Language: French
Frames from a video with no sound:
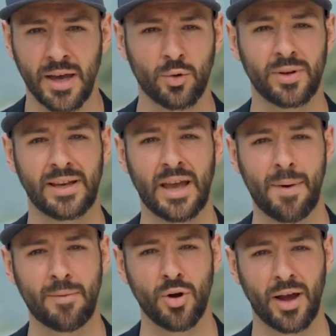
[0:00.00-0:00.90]
qui ont été
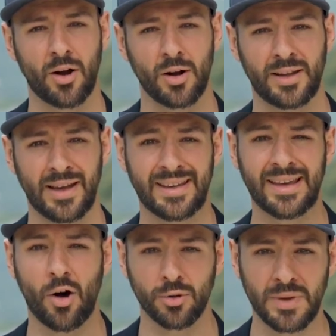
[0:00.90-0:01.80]
capables de récolter
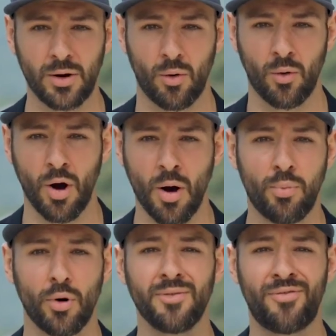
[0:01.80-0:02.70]
40 000 euros
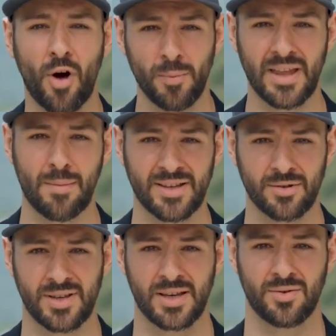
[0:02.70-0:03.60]
pour une formidable
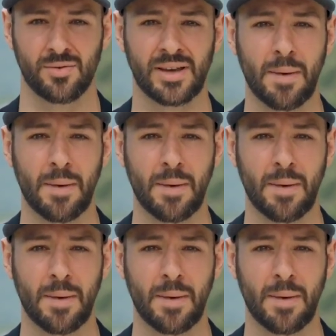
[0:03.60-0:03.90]
association qu'est